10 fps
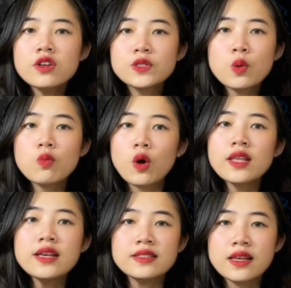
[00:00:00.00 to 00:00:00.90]
người dùng có
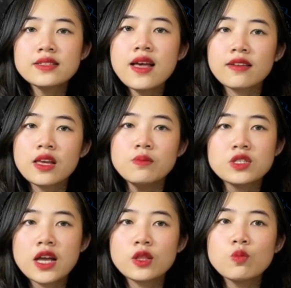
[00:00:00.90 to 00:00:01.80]
thể dễ dàng kiểm
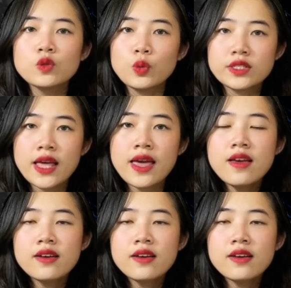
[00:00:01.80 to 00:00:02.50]
tra thông số xe